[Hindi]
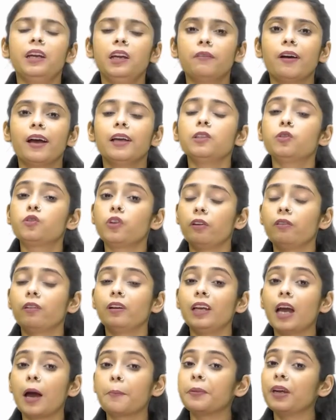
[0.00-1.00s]
की डिवाइस
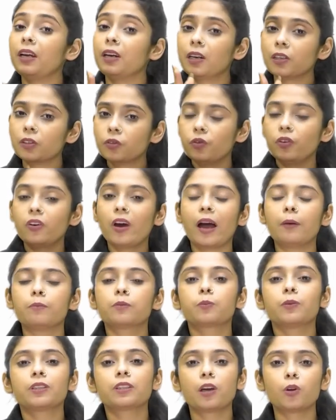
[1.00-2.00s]
जनरली आपने नर्सरी
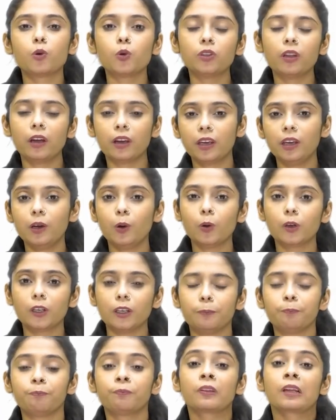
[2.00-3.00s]
राइम्स में ज़रूर देखी
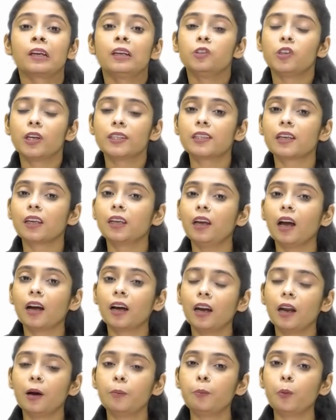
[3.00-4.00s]
होगी जैसे कि
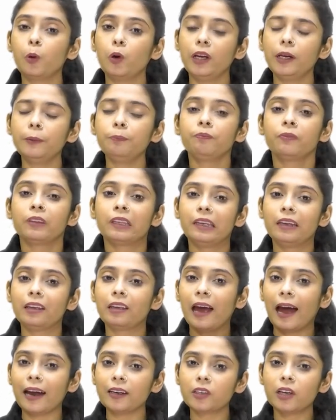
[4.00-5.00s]
अगर हम बोलें कि
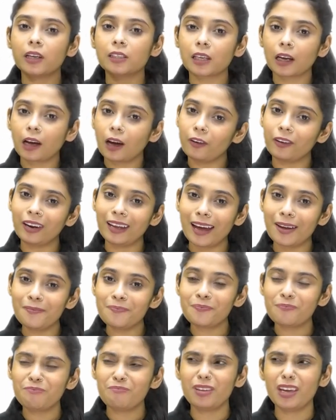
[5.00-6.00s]
कैट कैसे कर रही है
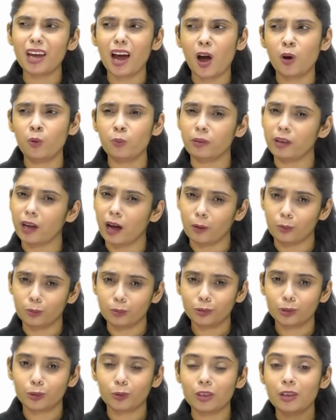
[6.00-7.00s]
मियाओ मियाओ
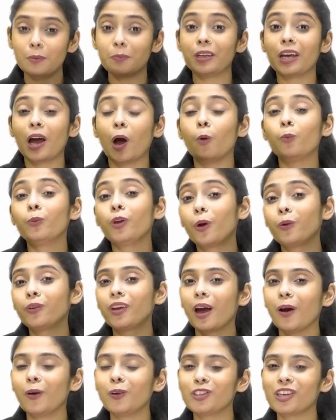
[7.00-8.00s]
तो ये मियाओ मियाओ
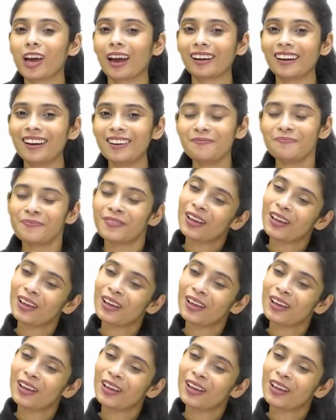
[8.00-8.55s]
क्या हो जाएगा